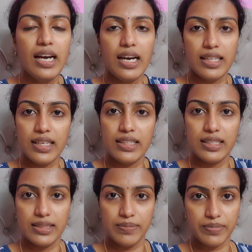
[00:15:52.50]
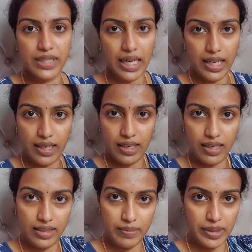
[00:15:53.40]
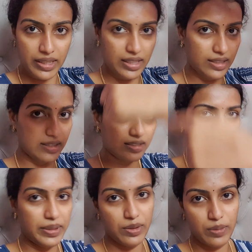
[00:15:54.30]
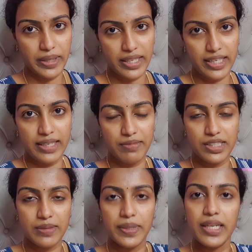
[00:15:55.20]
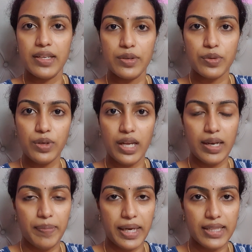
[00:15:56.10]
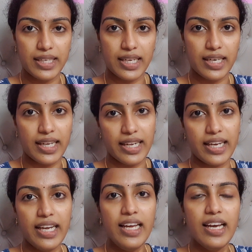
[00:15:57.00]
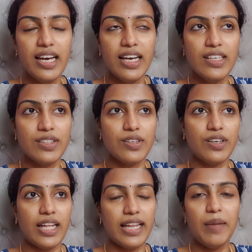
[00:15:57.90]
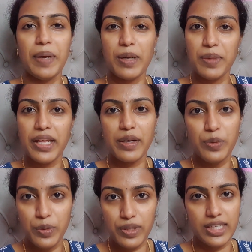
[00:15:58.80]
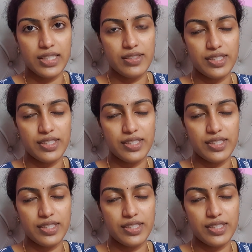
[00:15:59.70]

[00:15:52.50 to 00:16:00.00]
அதான் அந்த தலையிலலாம் இந்த மாதிரி அப்படி ஒரு மாதிரி கிரீடம் வச்ச மாதிரி இருக்கும் நான்லாம் பார்த்துருக்கேன் நிறைய ஸோ அதெல்லாம் பார்க்கும்போது எங்கள் ஊர் டச்